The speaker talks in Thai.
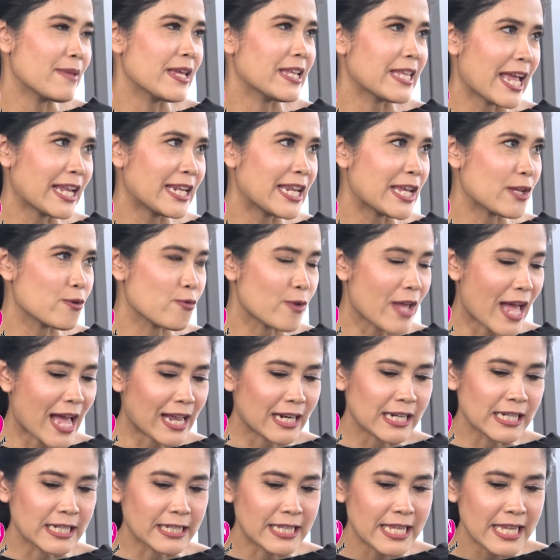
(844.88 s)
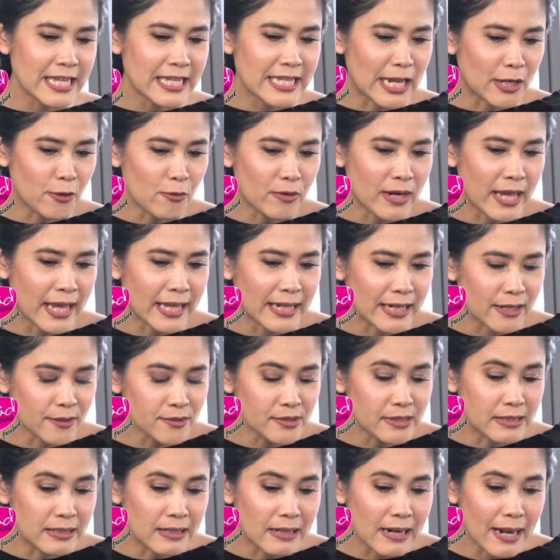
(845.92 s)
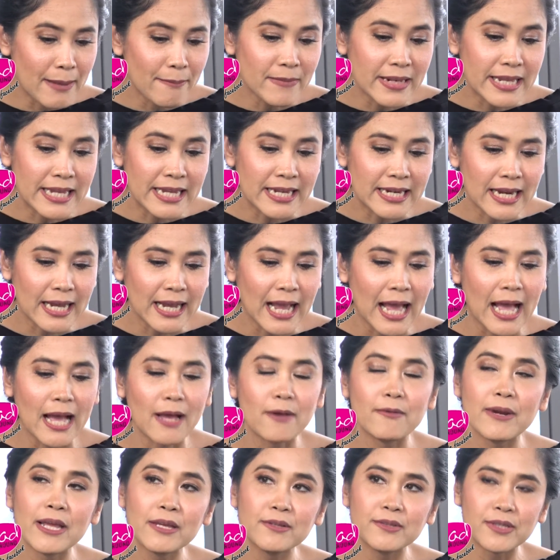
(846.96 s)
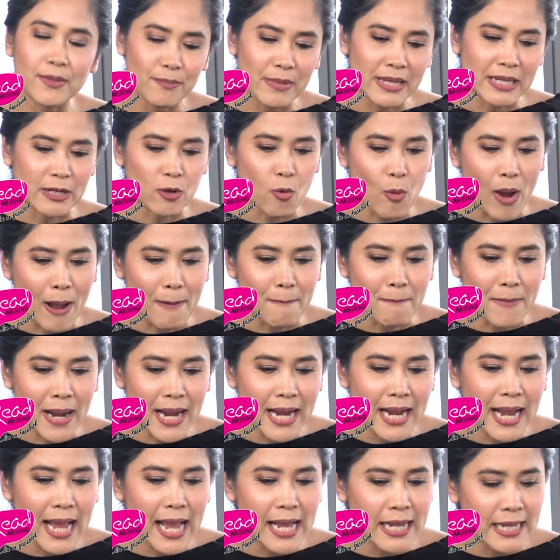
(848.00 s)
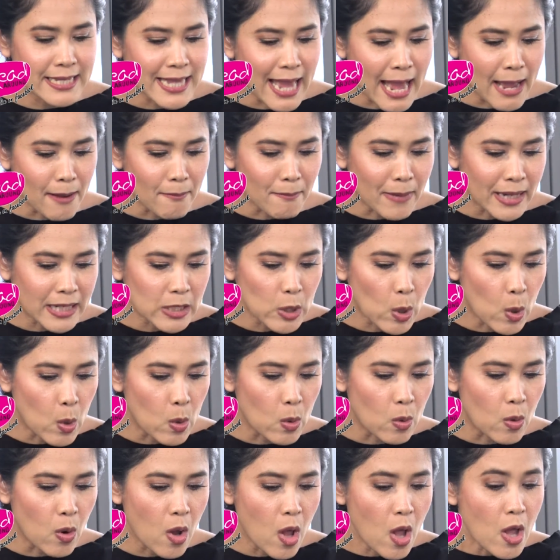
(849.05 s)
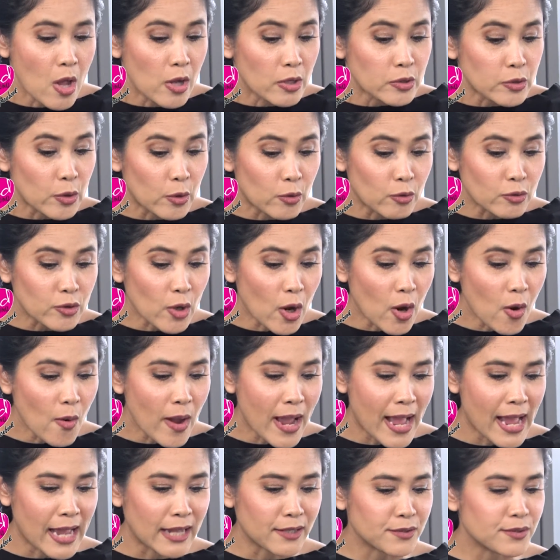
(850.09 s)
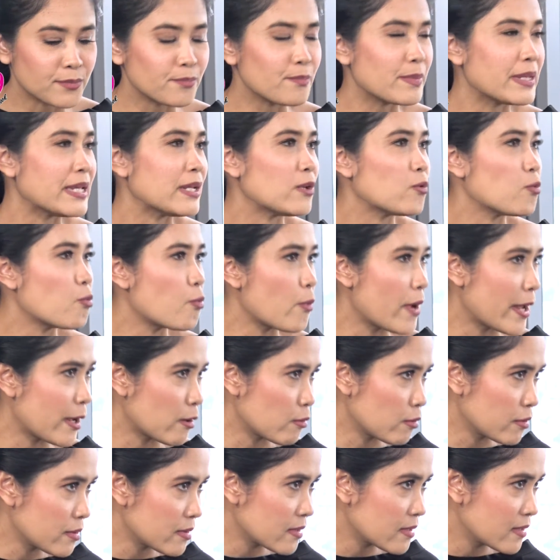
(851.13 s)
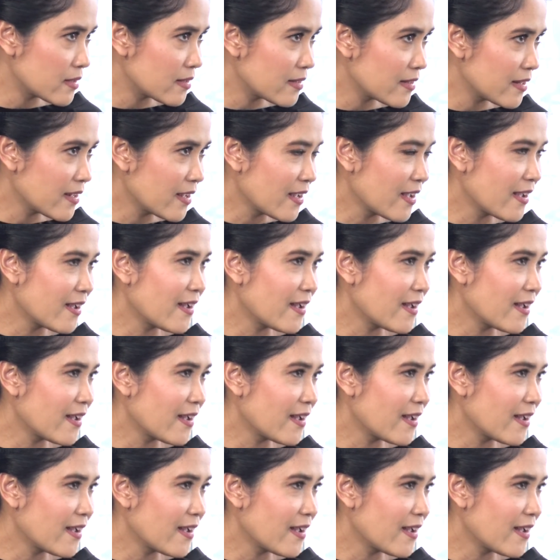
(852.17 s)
มีเทคนิคอยู่อย่างหนึ่งที่เขียนอยู่ในหนังสือเล่มนี้นะคะเร่งสปีดความมั่งคั่งอย่างมั่นคง Total High Speed Wealth ครับ